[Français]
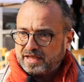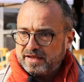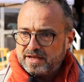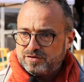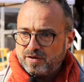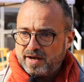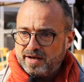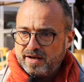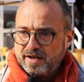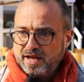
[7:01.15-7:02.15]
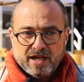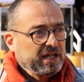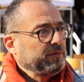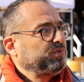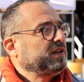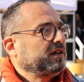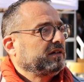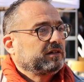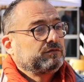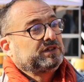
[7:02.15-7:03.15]
très naturelle. Et puis,
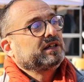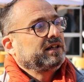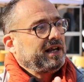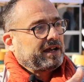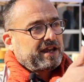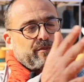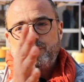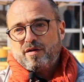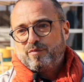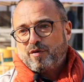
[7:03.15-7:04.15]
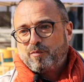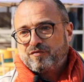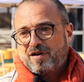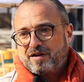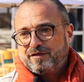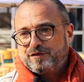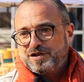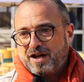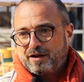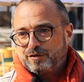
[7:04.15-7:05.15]
euh, écoutez, l'arrière-plan pour pouvoir euh,
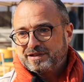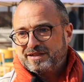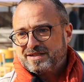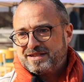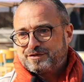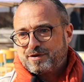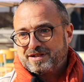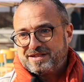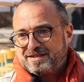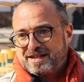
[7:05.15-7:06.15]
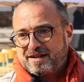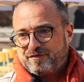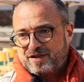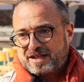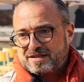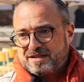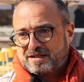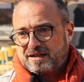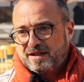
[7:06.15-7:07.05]
venir raconter des histoires ici, c'est fantastique.